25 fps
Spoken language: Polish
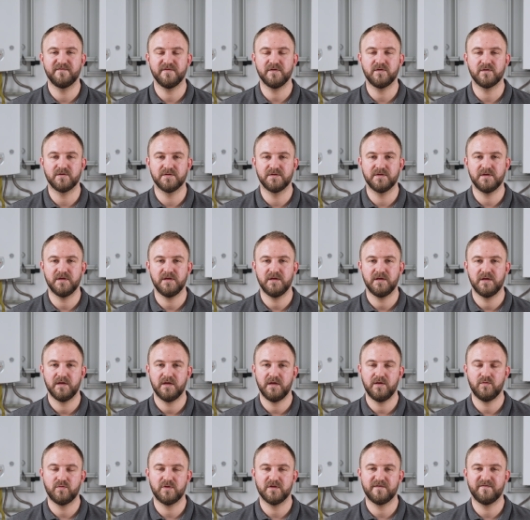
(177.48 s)

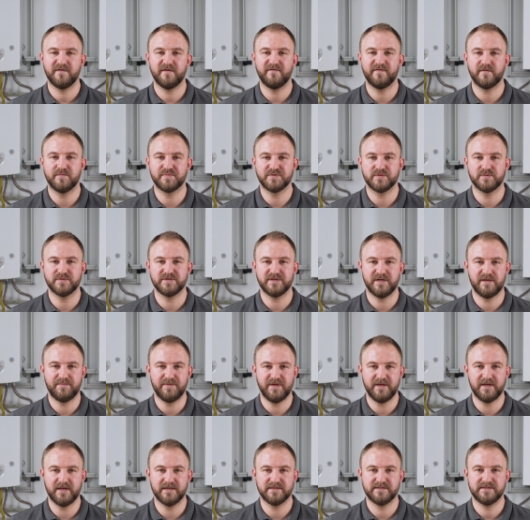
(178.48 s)
wygodnej i łatwej w obsłudze
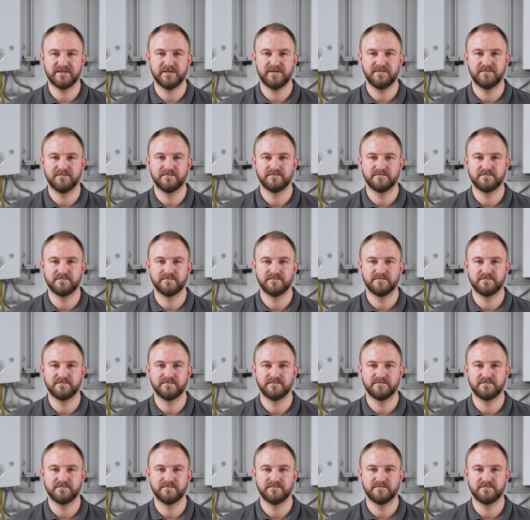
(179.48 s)
aplikacji.